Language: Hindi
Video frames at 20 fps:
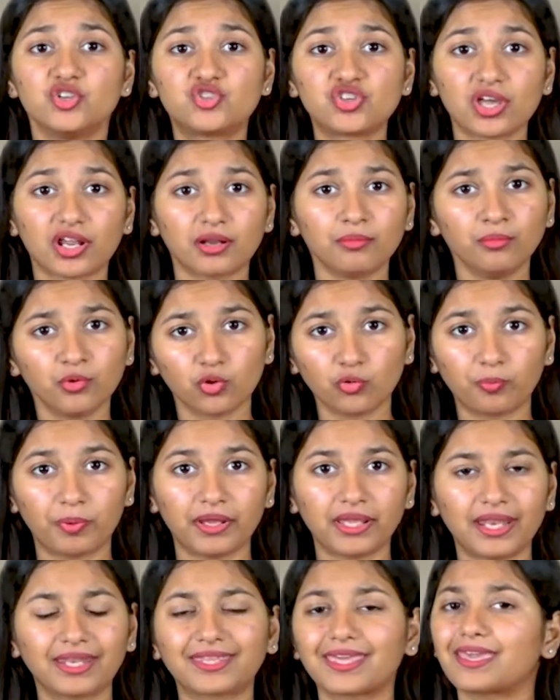चरम रूप
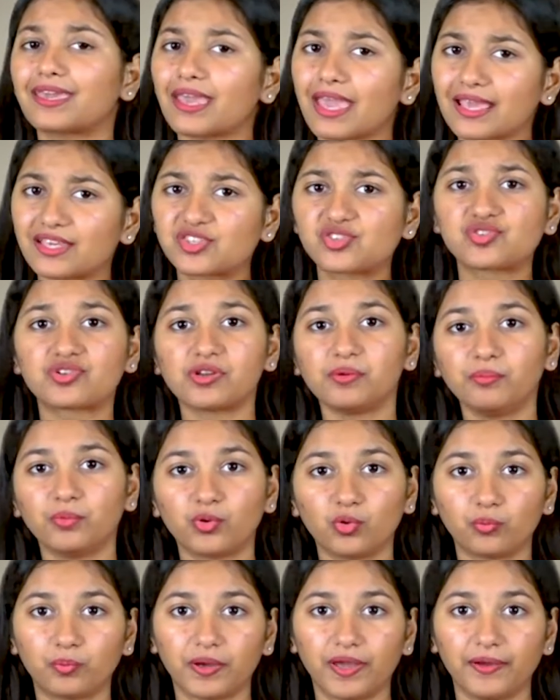है यानी कि एक्सट्रीम
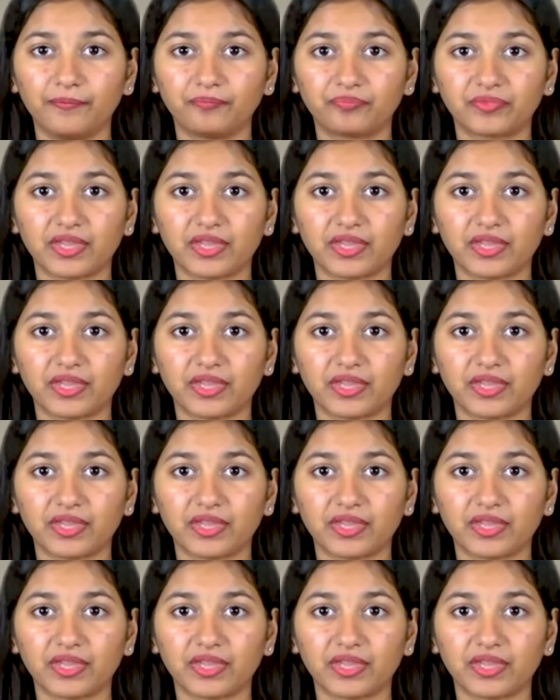रूप है